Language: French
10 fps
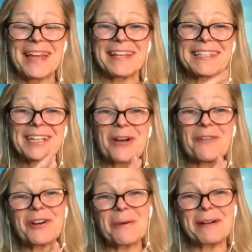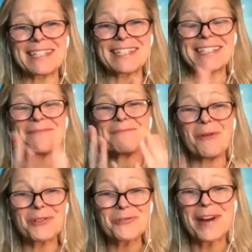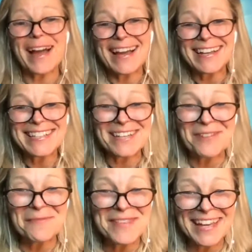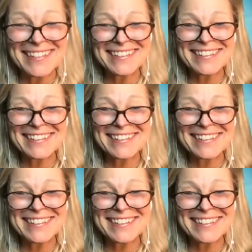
on va commencer. Bonjour Anne, ça va bien?